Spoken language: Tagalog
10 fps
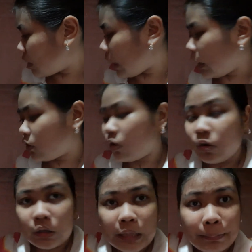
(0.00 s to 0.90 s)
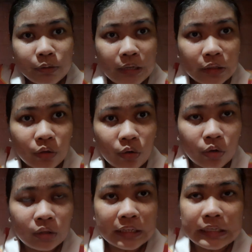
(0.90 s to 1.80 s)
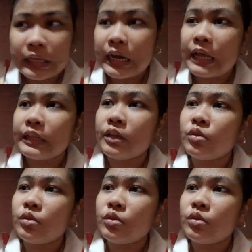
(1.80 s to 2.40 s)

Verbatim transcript: alcohol tapos ito nasira na